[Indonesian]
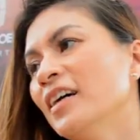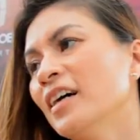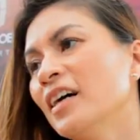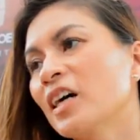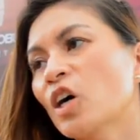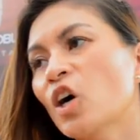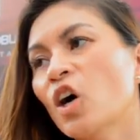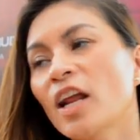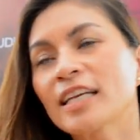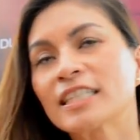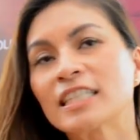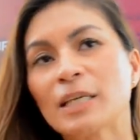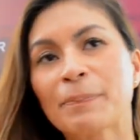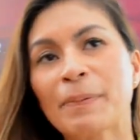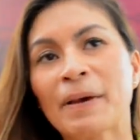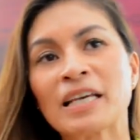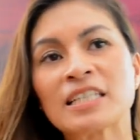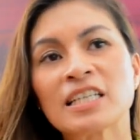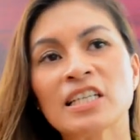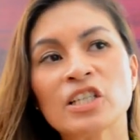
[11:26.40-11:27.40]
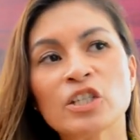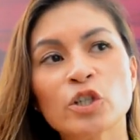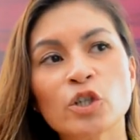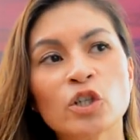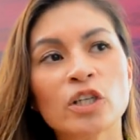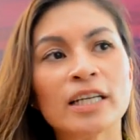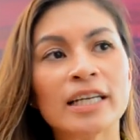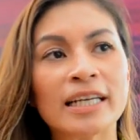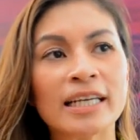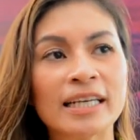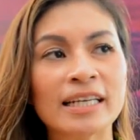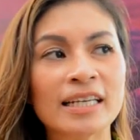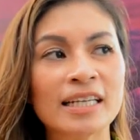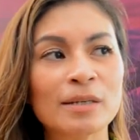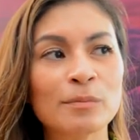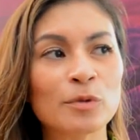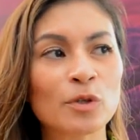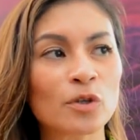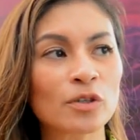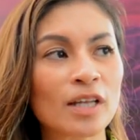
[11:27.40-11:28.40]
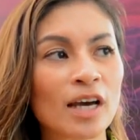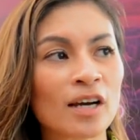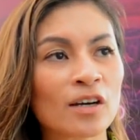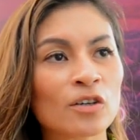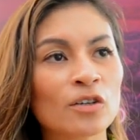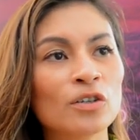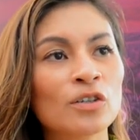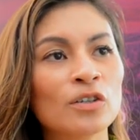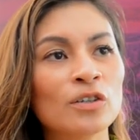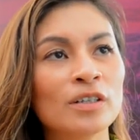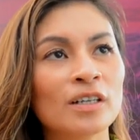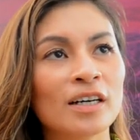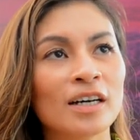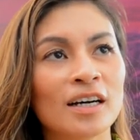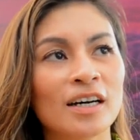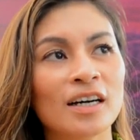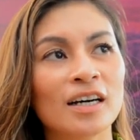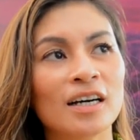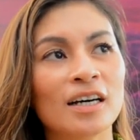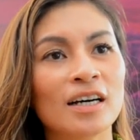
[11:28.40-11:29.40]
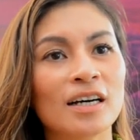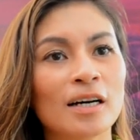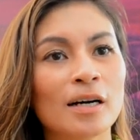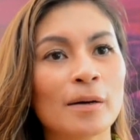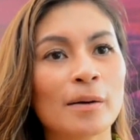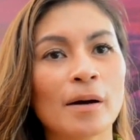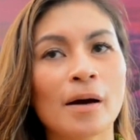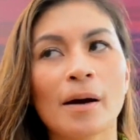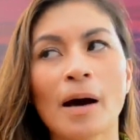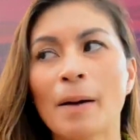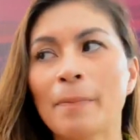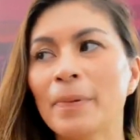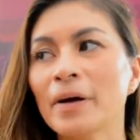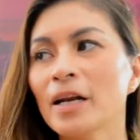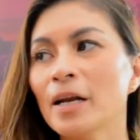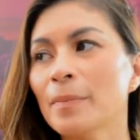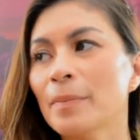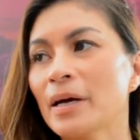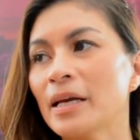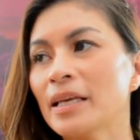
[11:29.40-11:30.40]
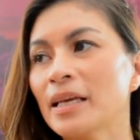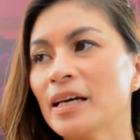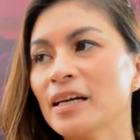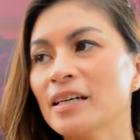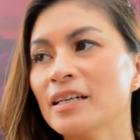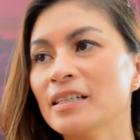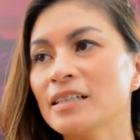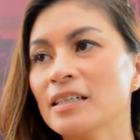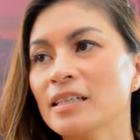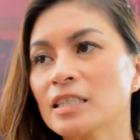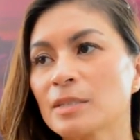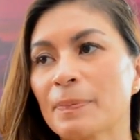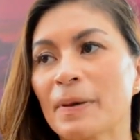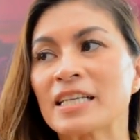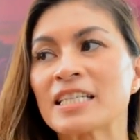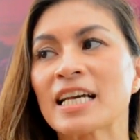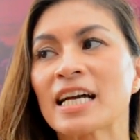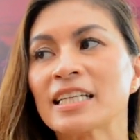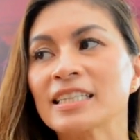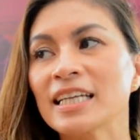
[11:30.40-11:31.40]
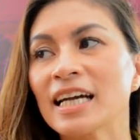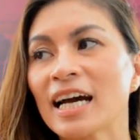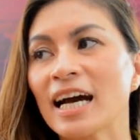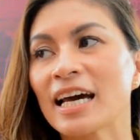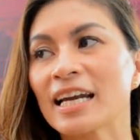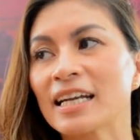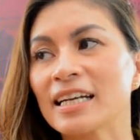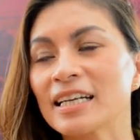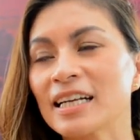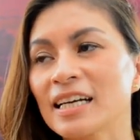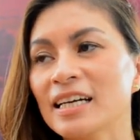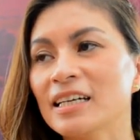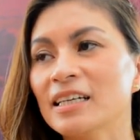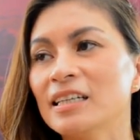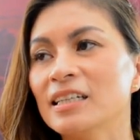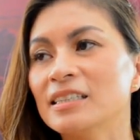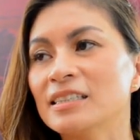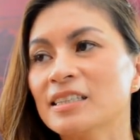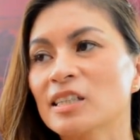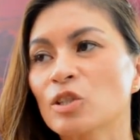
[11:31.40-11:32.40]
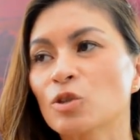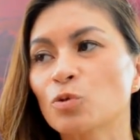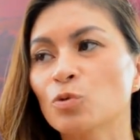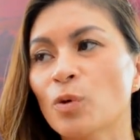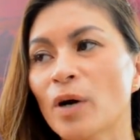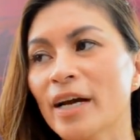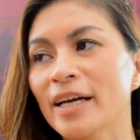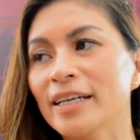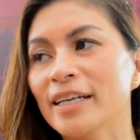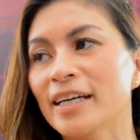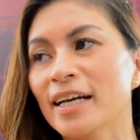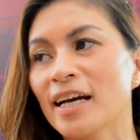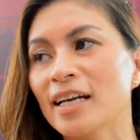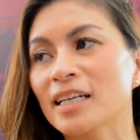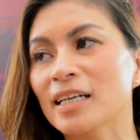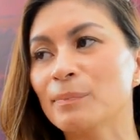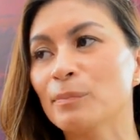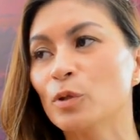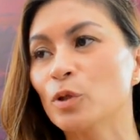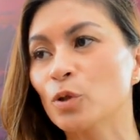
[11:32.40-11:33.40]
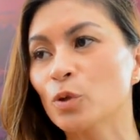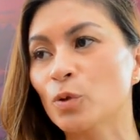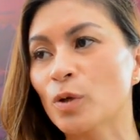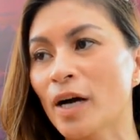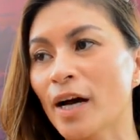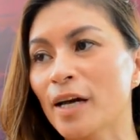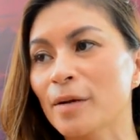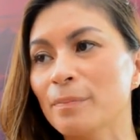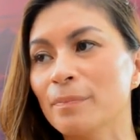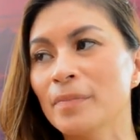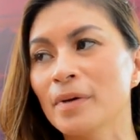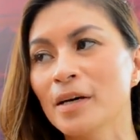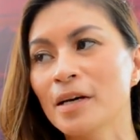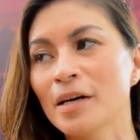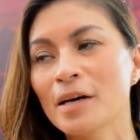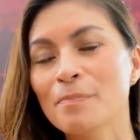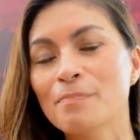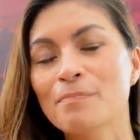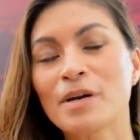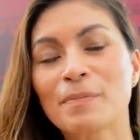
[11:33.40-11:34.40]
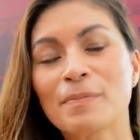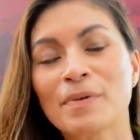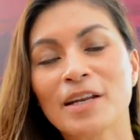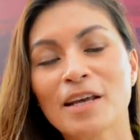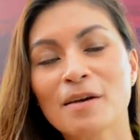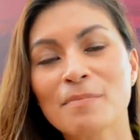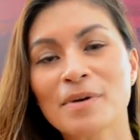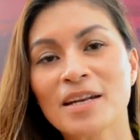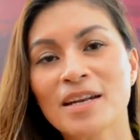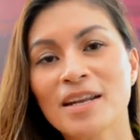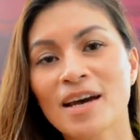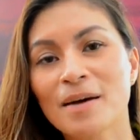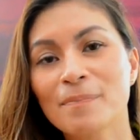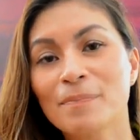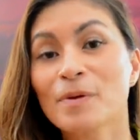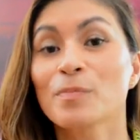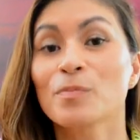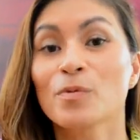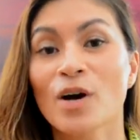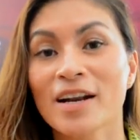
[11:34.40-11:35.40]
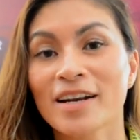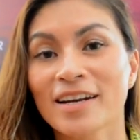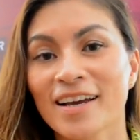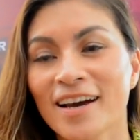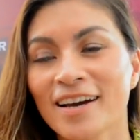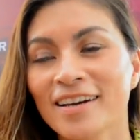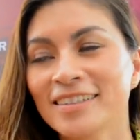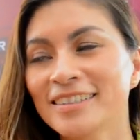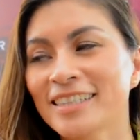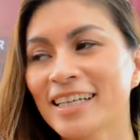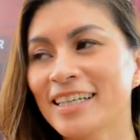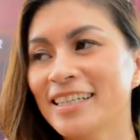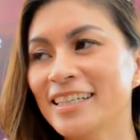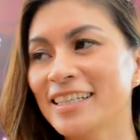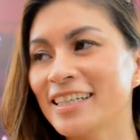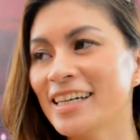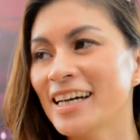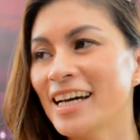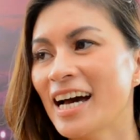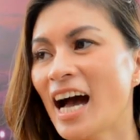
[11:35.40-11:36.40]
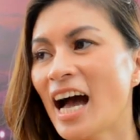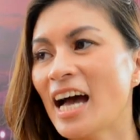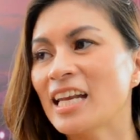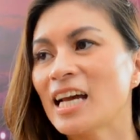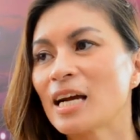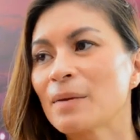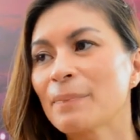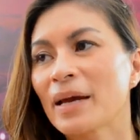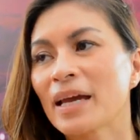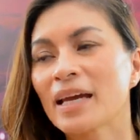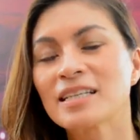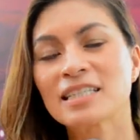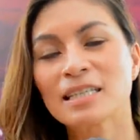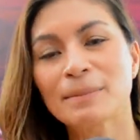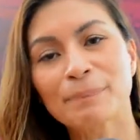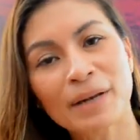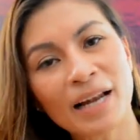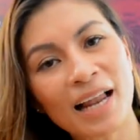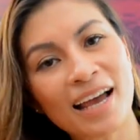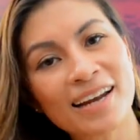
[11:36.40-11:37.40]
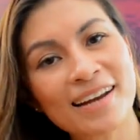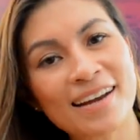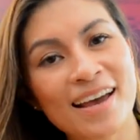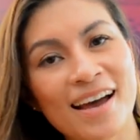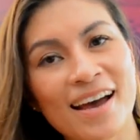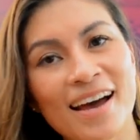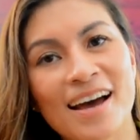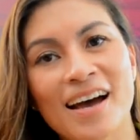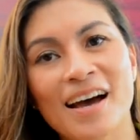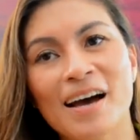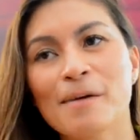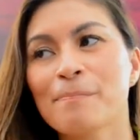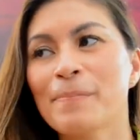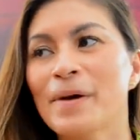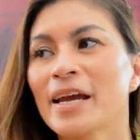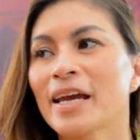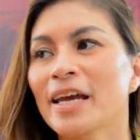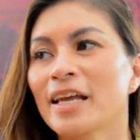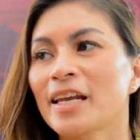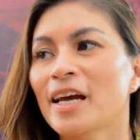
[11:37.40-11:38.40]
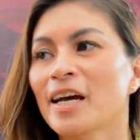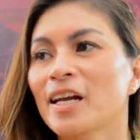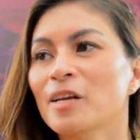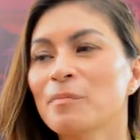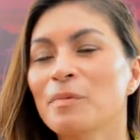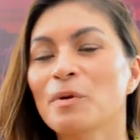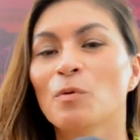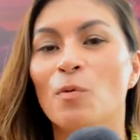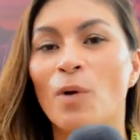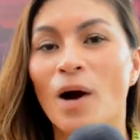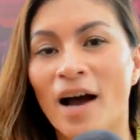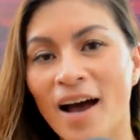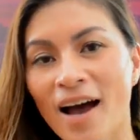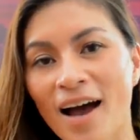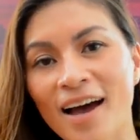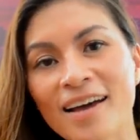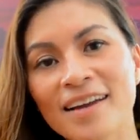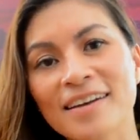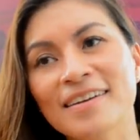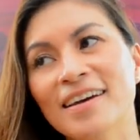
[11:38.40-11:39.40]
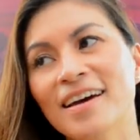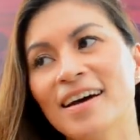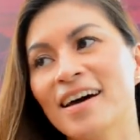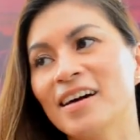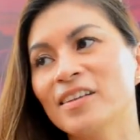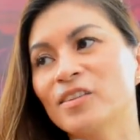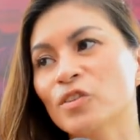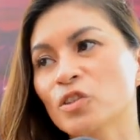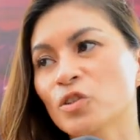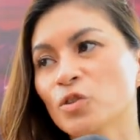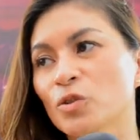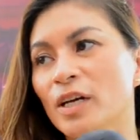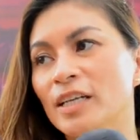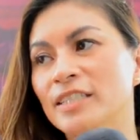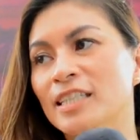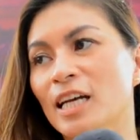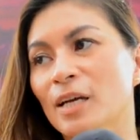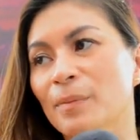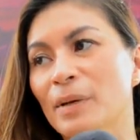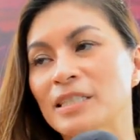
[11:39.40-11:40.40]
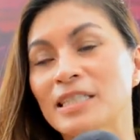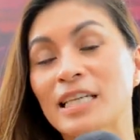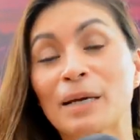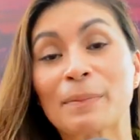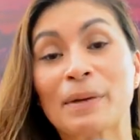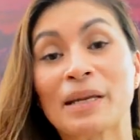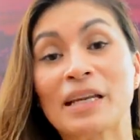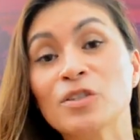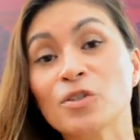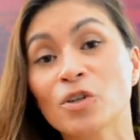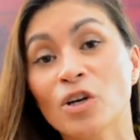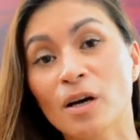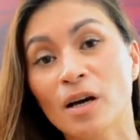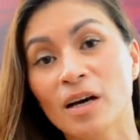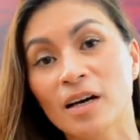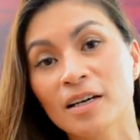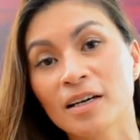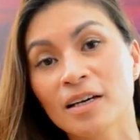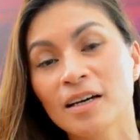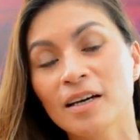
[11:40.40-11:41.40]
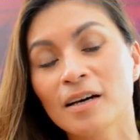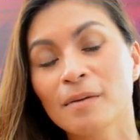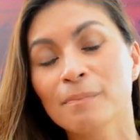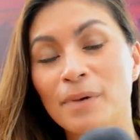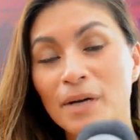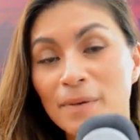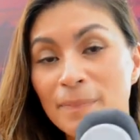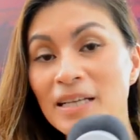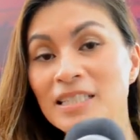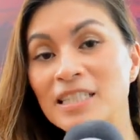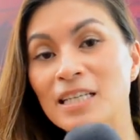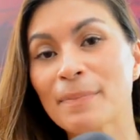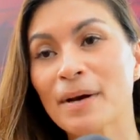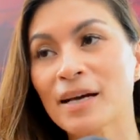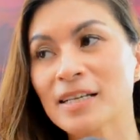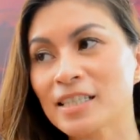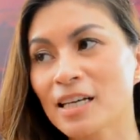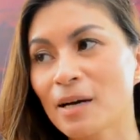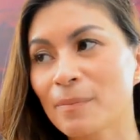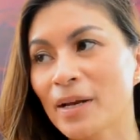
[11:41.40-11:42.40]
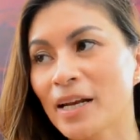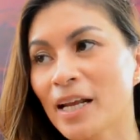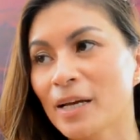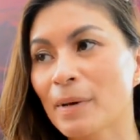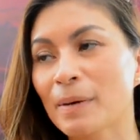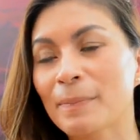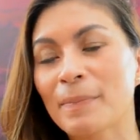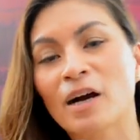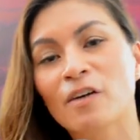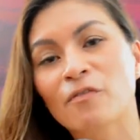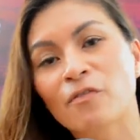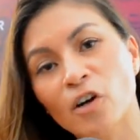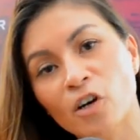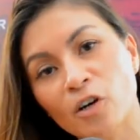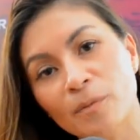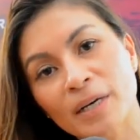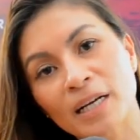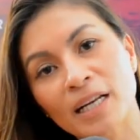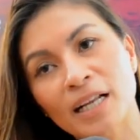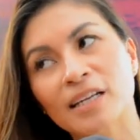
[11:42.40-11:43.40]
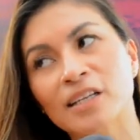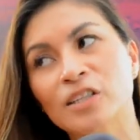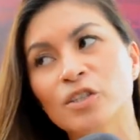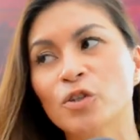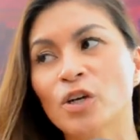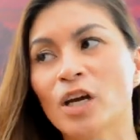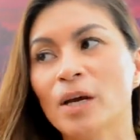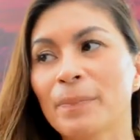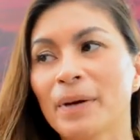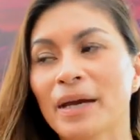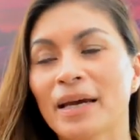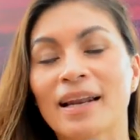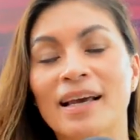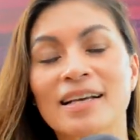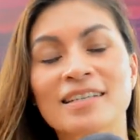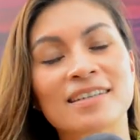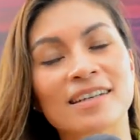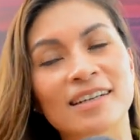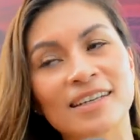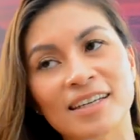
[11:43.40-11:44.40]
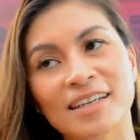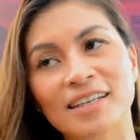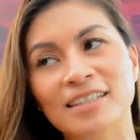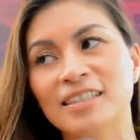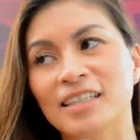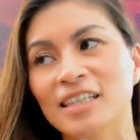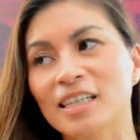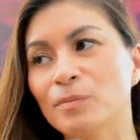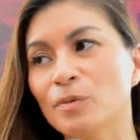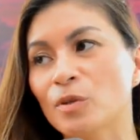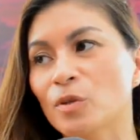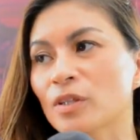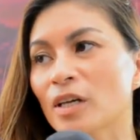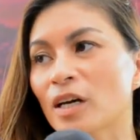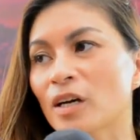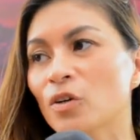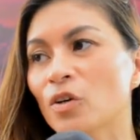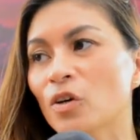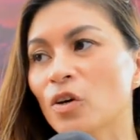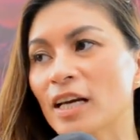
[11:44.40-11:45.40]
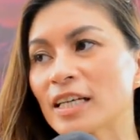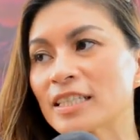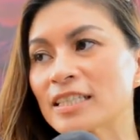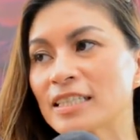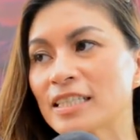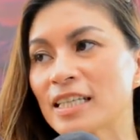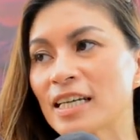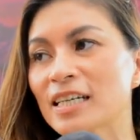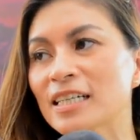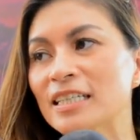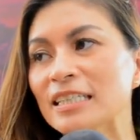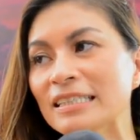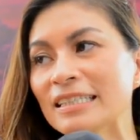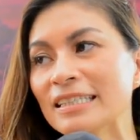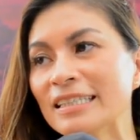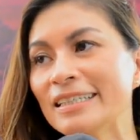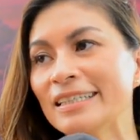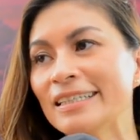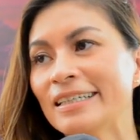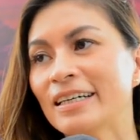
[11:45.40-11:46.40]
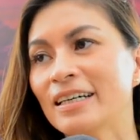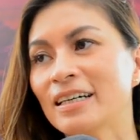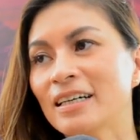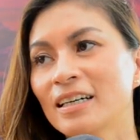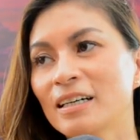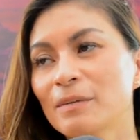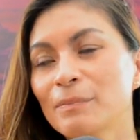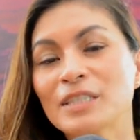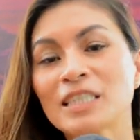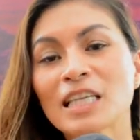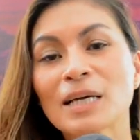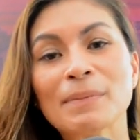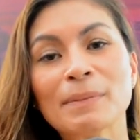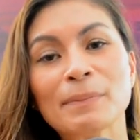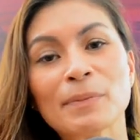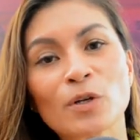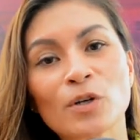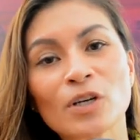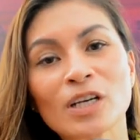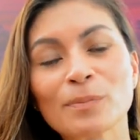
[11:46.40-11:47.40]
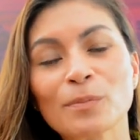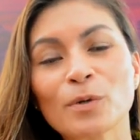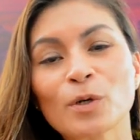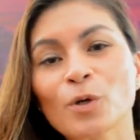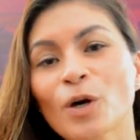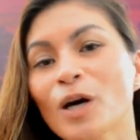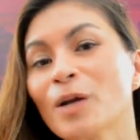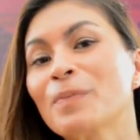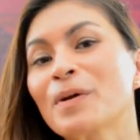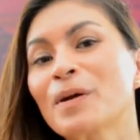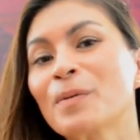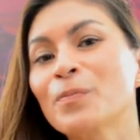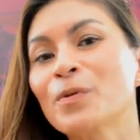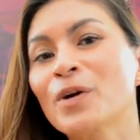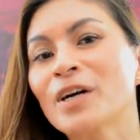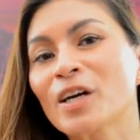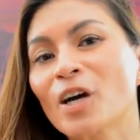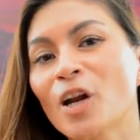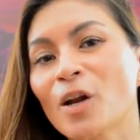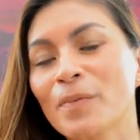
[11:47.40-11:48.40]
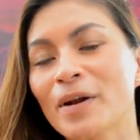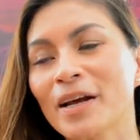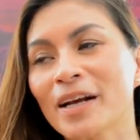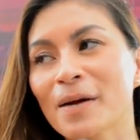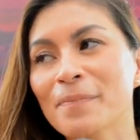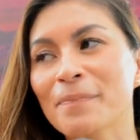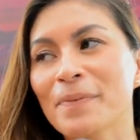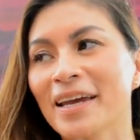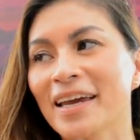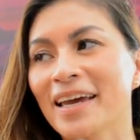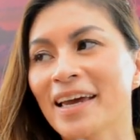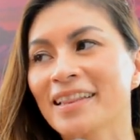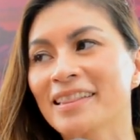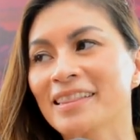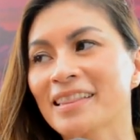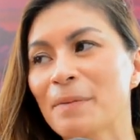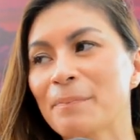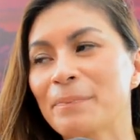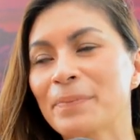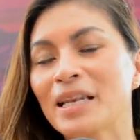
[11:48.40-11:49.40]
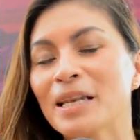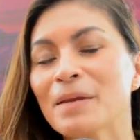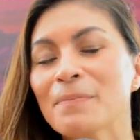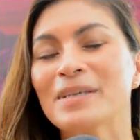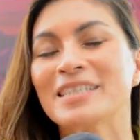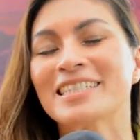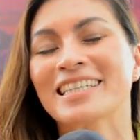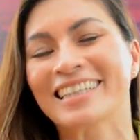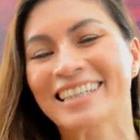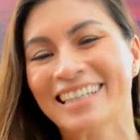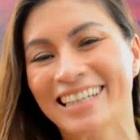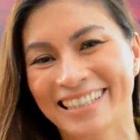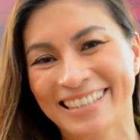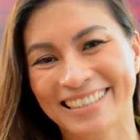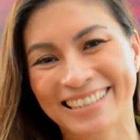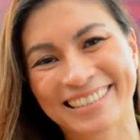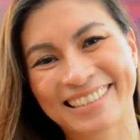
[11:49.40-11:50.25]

koleksi fashion jewelry ini menurut aku uh, apa namanya spesialnya karena sesuai dengan kebutuhan berbeda-beda perempuan ya. Jadi ada yang pengen simple ada, pengen yang lebih wah ada, terus juga segmen-segmennya juga bermacam-macam. Ada yang memang affordable, ada juga yang pengen luxurious. Jadi menurut aku koleksinya uh, bisa memenuhi kebutuhan perempuan kalau mereka pengen tampil lebih cantik lagi.